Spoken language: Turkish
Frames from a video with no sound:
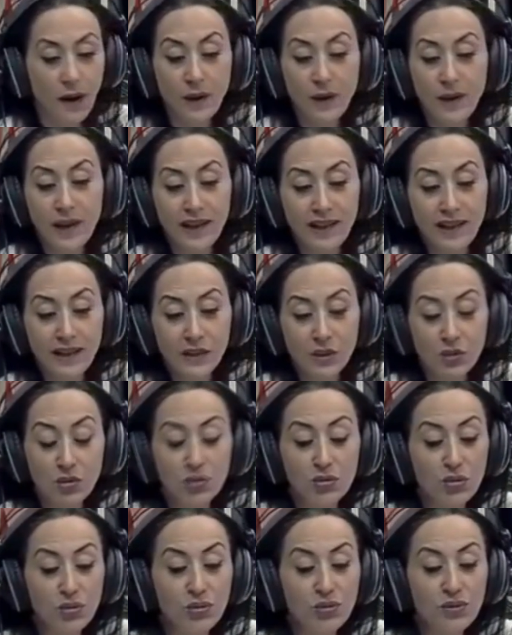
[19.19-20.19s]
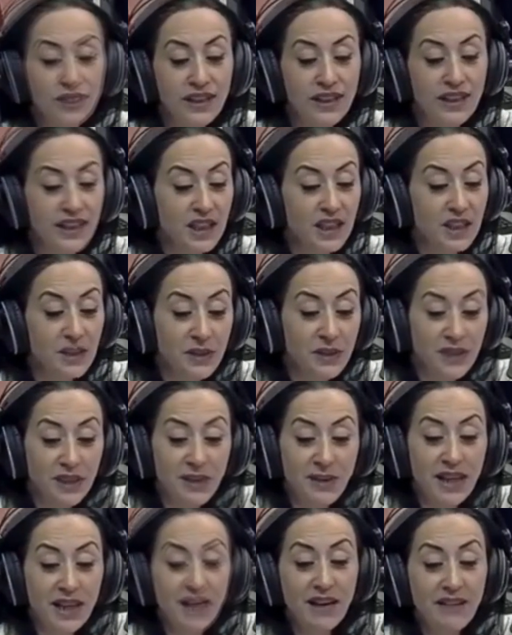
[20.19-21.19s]
Allah'ın susuz yere
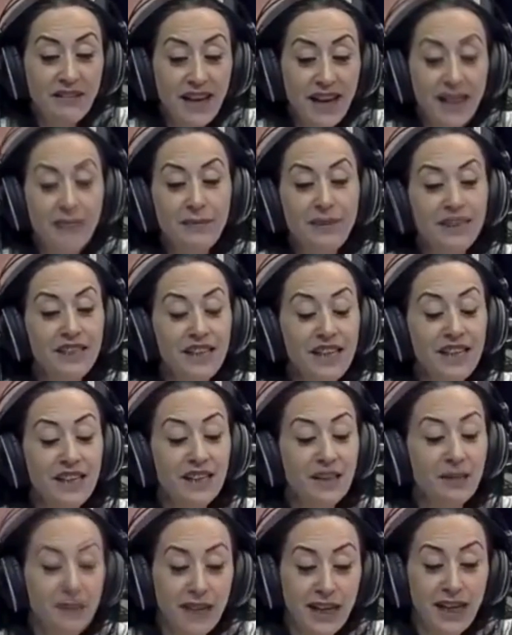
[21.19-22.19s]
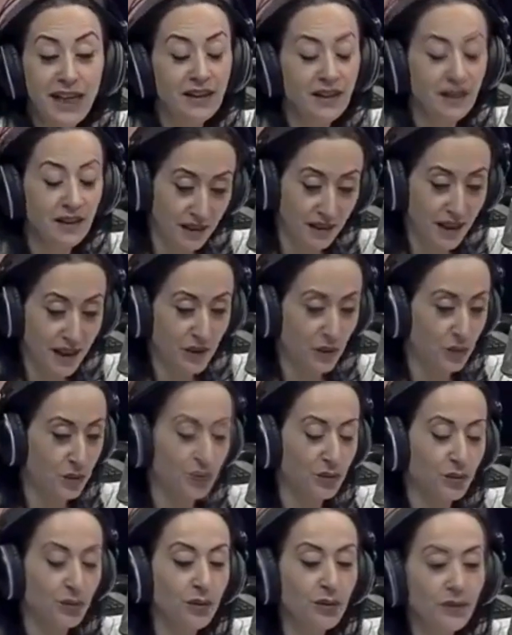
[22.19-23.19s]
hiçbir bela vermeyeceğini bilen Allah
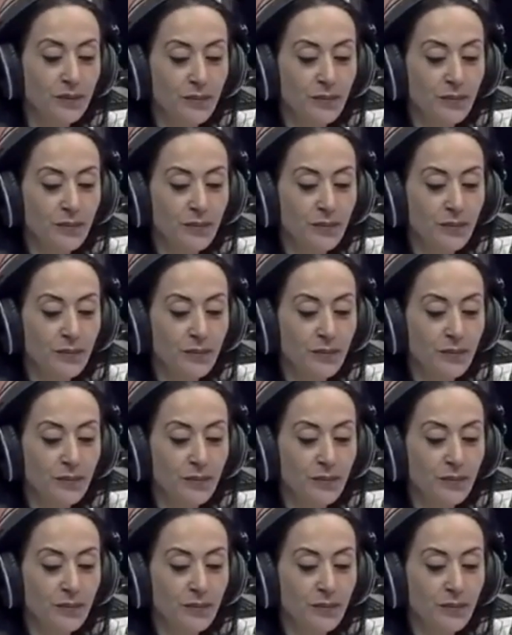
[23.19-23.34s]
dostu